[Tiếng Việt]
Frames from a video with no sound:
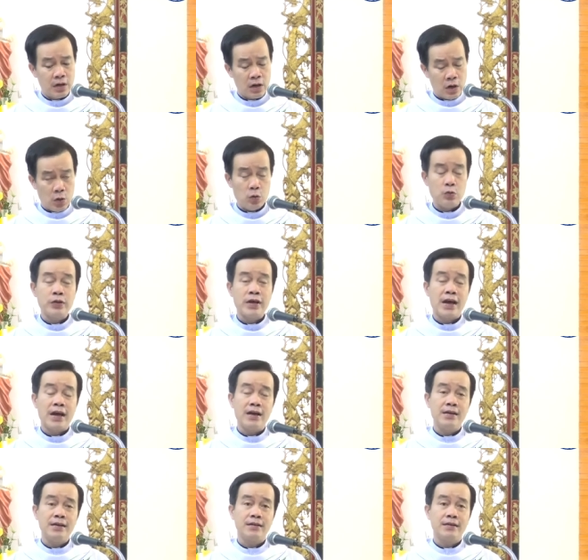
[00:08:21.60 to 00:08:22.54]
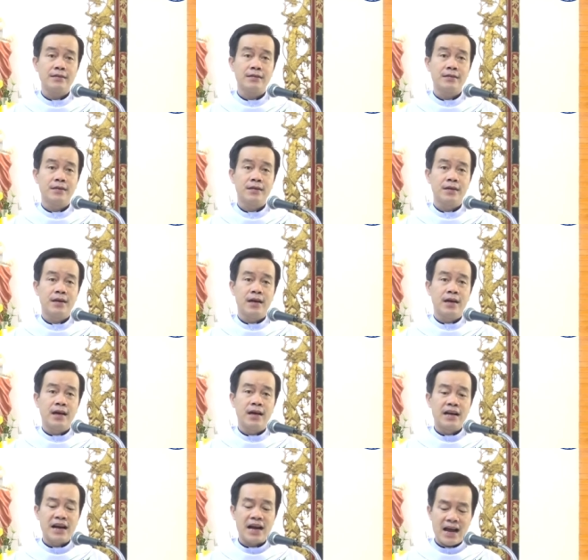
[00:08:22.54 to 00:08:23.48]
cụ thể
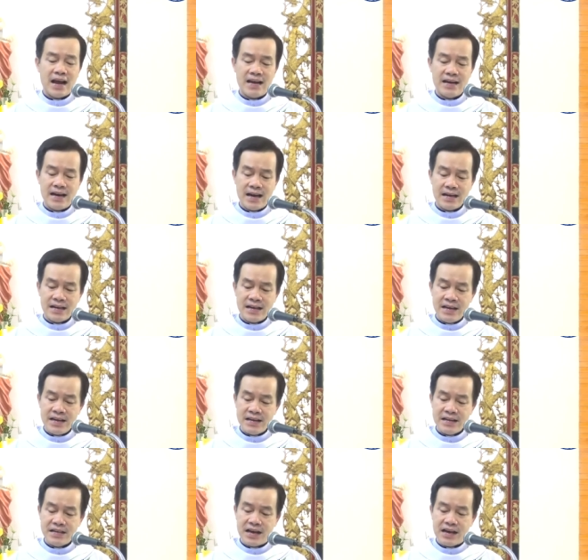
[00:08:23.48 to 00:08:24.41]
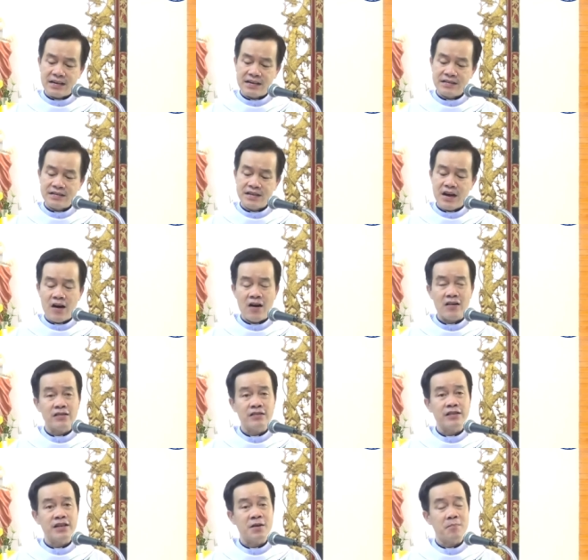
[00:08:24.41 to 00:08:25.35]
ngài đã kiên nhẫn
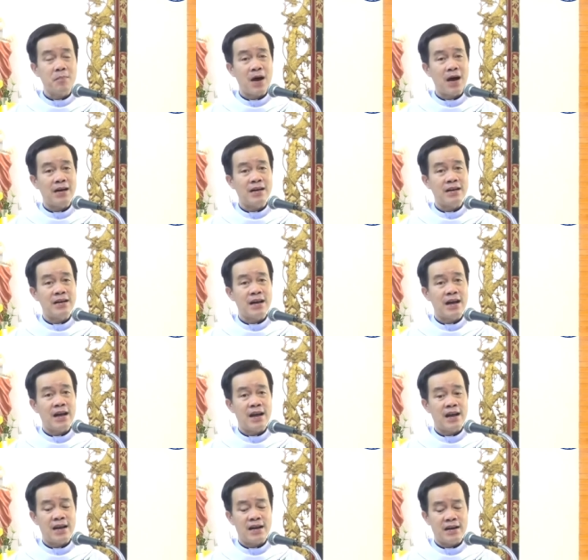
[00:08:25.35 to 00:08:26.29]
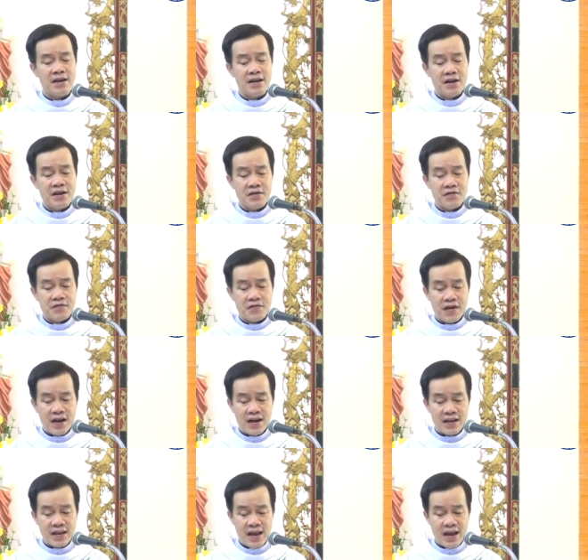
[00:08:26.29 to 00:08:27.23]
đón đức maria
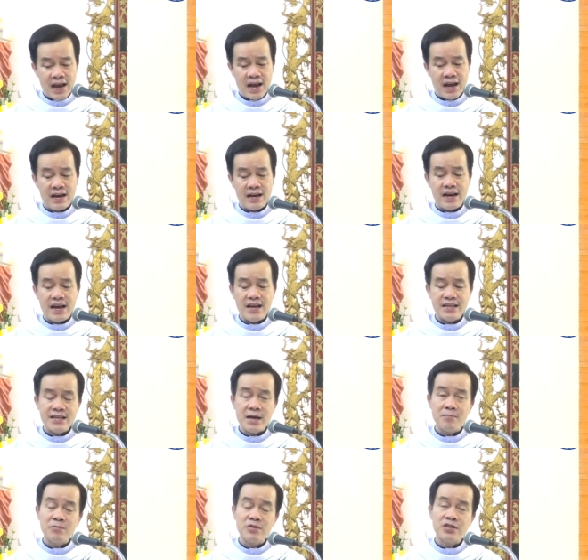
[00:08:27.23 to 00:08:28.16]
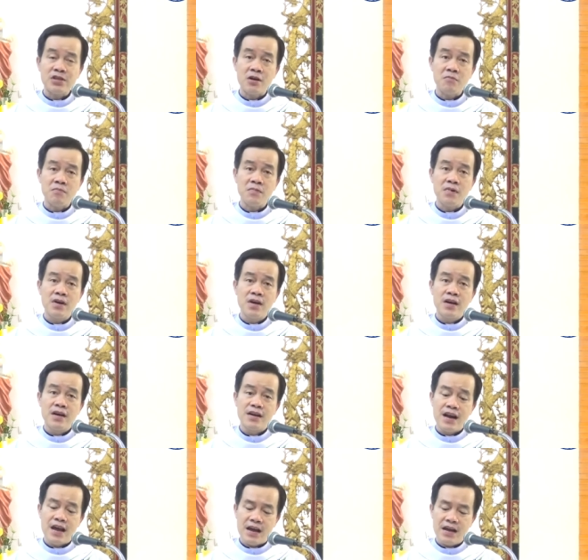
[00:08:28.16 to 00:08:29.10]
về nhà để chăm sóc
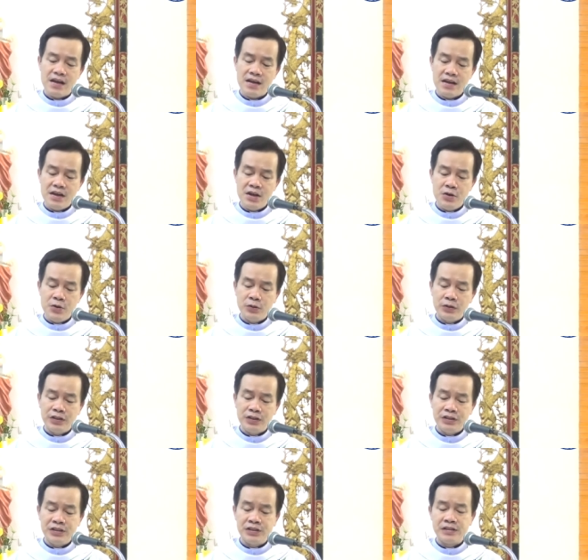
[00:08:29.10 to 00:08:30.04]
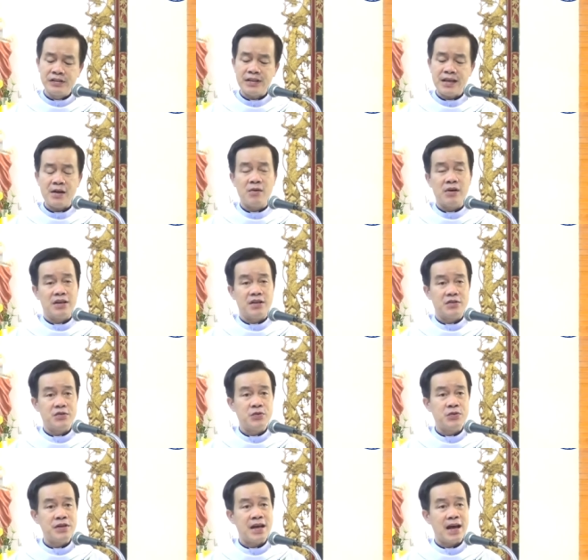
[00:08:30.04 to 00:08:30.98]
để yêu thương theo lời
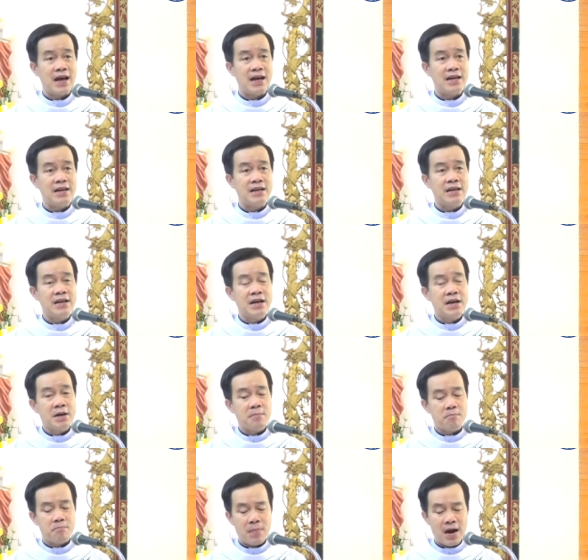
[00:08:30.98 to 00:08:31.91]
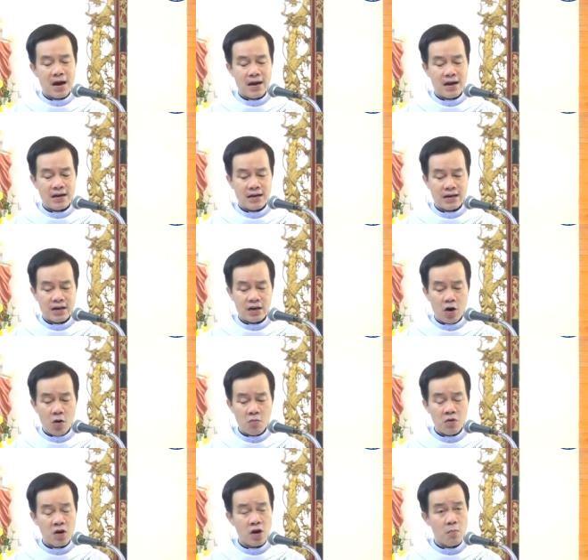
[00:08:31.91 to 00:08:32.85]
chúa dạy mà
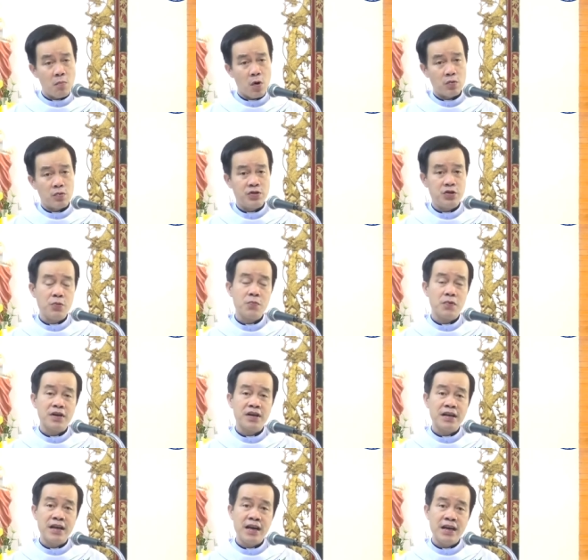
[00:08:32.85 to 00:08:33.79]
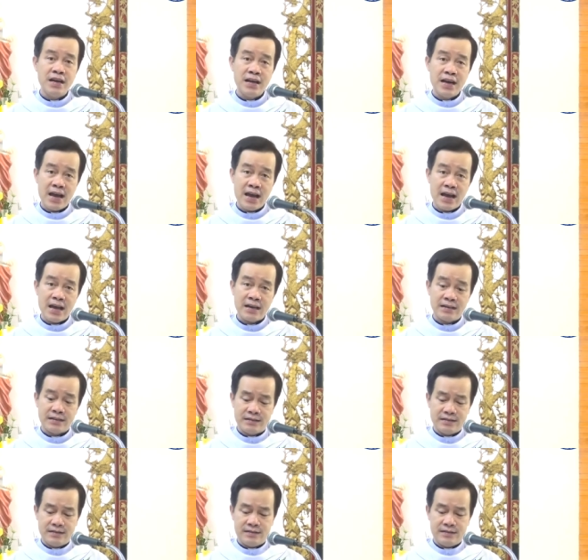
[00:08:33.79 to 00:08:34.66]
không có một chút nghi nan